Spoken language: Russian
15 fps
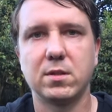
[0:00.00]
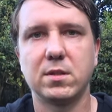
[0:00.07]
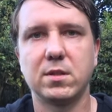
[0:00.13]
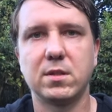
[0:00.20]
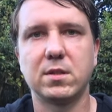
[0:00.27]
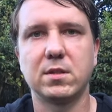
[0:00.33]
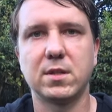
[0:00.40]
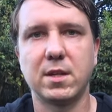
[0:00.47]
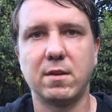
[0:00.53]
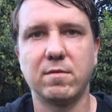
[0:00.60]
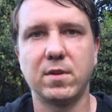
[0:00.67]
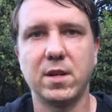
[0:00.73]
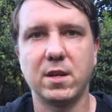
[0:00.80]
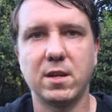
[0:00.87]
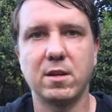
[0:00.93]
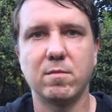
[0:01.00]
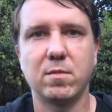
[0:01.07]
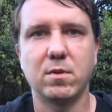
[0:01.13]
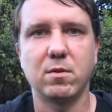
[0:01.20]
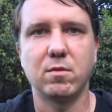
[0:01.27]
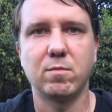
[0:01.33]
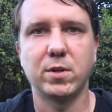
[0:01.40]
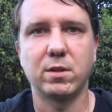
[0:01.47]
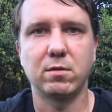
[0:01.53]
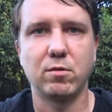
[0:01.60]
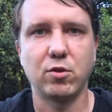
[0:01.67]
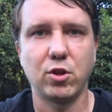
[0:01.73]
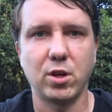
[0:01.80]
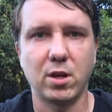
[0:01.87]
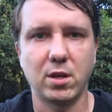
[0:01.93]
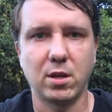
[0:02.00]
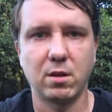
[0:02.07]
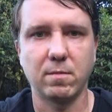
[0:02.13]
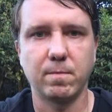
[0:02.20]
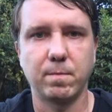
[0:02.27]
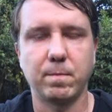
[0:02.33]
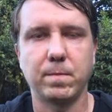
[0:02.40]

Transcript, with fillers: с заявлением об отключении